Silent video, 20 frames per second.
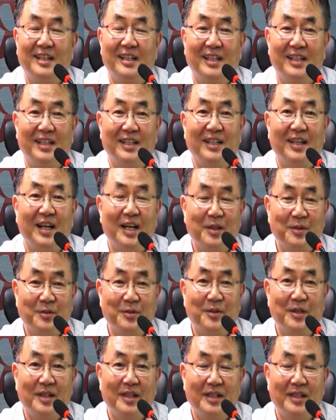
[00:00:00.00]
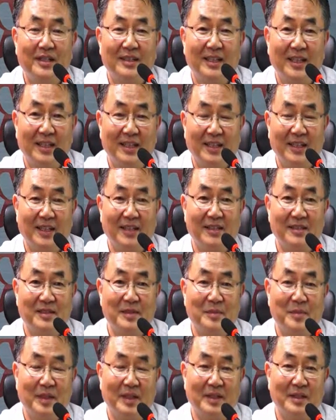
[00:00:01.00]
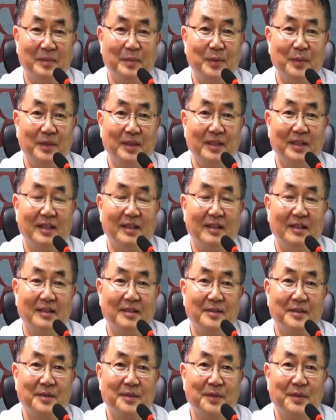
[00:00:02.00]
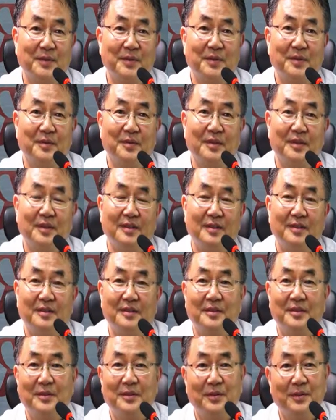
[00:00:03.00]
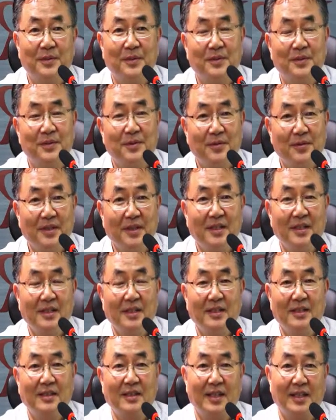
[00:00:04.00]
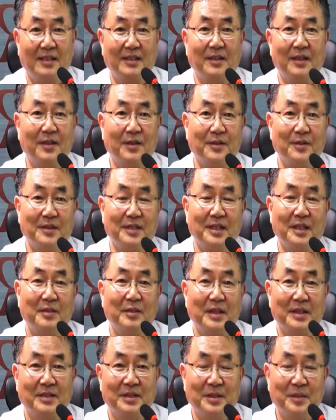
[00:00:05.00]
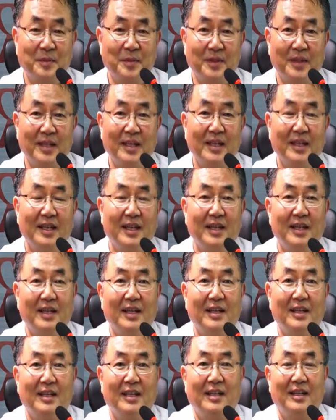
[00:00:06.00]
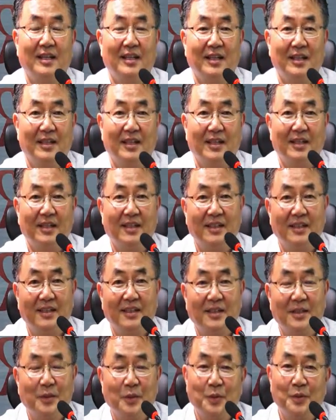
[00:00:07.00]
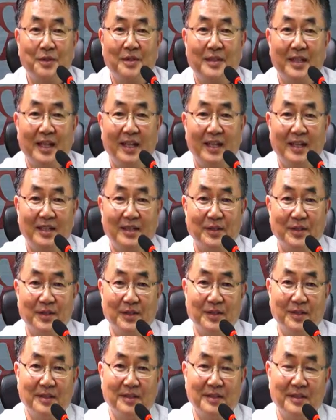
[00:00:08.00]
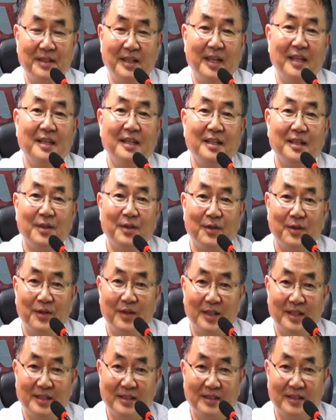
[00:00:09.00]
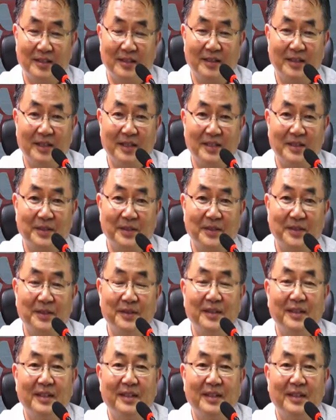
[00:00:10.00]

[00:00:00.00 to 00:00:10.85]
아, 하루가 다르게 스마트폰이 달라지고 어, 또 3D 테크놀로지가 와서 이번에 에, 노트 10에서는 스캐닝 것까지 들어가서